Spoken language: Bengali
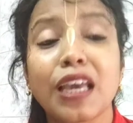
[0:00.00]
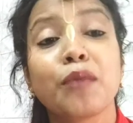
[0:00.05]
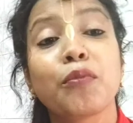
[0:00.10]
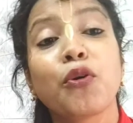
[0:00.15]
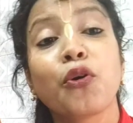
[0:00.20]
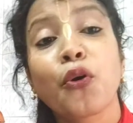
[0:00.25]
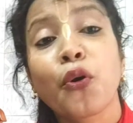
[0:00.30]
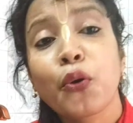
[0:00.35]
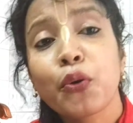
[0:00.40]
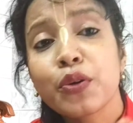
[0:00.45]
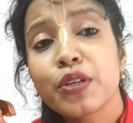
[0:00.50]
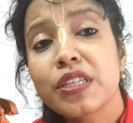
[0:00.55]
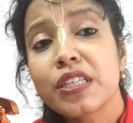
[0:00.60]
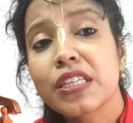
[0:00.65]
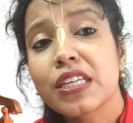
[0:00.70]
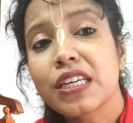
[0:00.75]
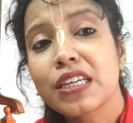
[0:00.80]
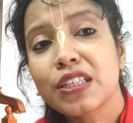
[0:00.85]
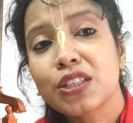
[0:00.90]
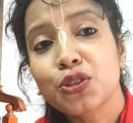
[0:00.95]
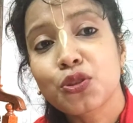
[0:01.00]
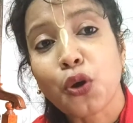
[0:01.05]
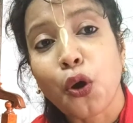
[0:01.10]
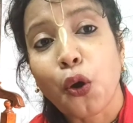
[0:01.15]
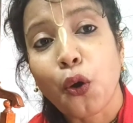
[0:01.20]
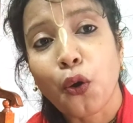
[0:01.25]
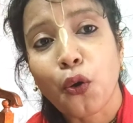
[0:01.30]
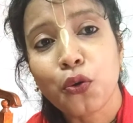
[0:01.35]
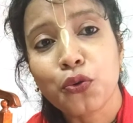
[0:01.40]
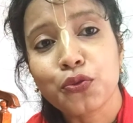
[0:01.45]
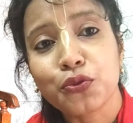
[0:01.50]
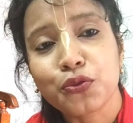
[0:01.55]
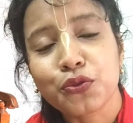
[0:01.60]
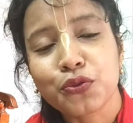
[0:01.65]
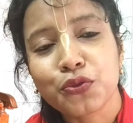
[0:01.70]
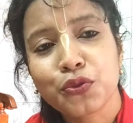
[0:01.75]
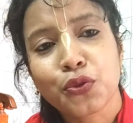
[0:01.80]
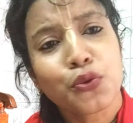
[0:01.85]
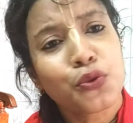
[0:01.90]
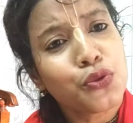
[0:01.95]
এবং ঠিক তখন
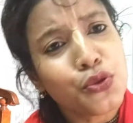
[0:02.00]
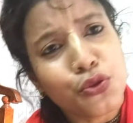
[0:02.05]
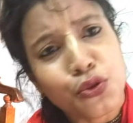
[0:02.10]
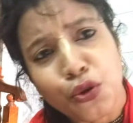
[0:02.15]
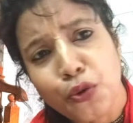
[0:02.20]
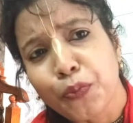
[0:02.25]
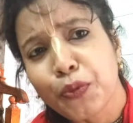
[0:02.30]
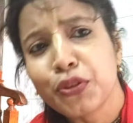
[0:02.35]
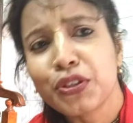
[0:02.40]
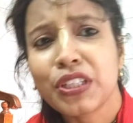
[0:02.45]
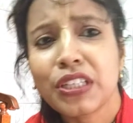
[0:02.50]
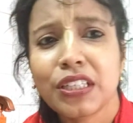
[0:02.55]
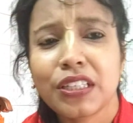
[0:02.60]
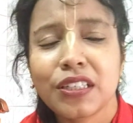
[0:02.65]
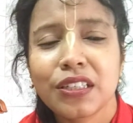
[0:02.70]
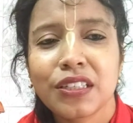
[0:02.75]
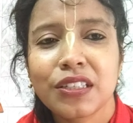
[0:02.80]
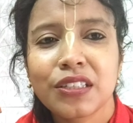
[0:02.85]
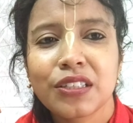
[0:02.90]
দ্রৌপদী